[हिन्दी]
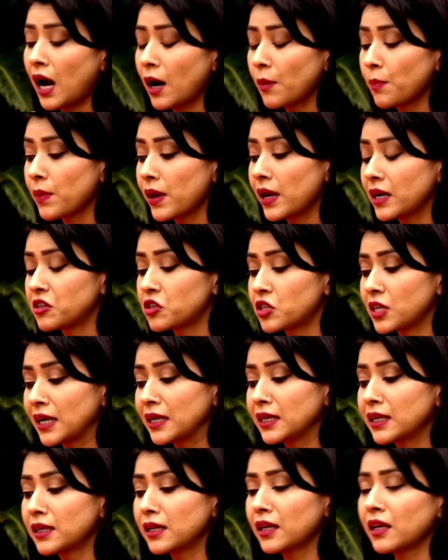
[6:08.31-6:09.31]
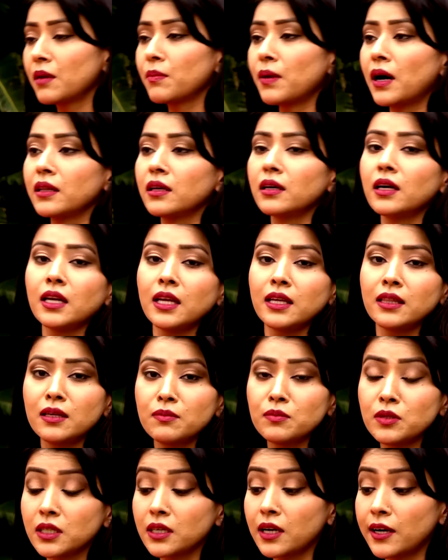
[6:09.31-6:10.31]
आप हेड स्टैंड करने के बाद अगर
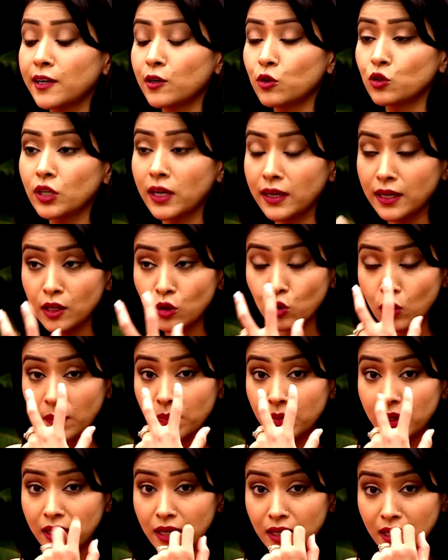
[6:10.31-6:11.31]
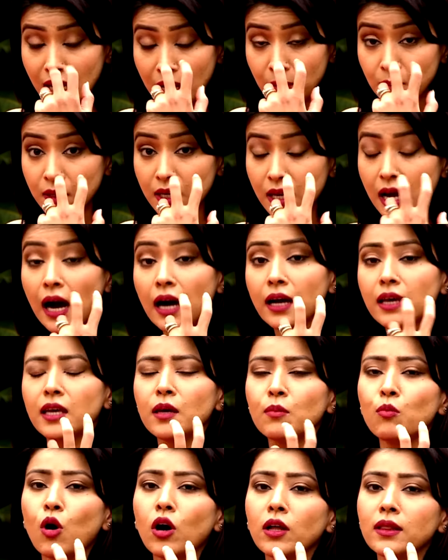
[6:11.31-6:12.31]
एकदम से खड़े हो जाएंगे तो आप देखेंगे आपकी
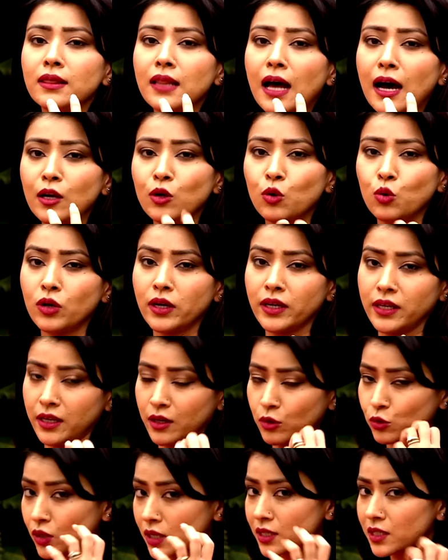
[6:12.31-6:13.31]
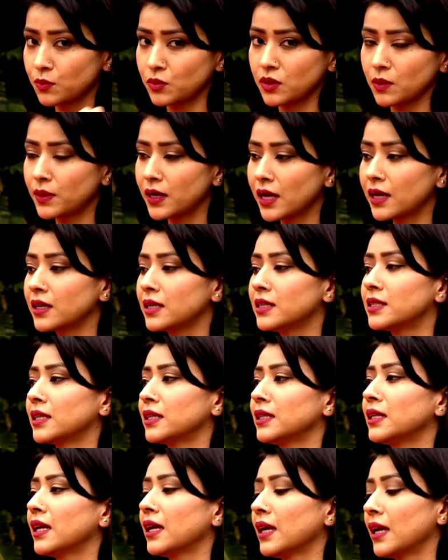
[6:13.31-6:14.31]
आँखें बहुत लाल हो गई हैं उसका सबसे बड़ा
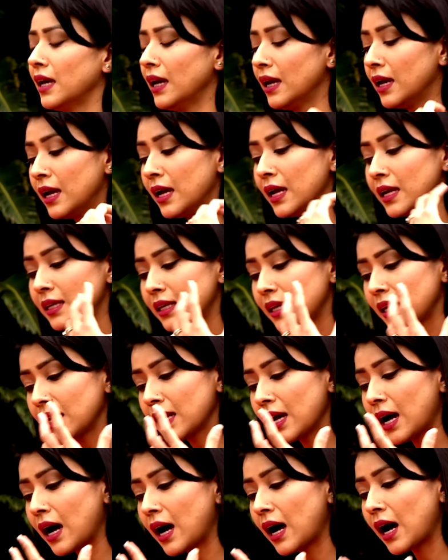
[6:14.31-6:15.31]
रीज़न ये है कि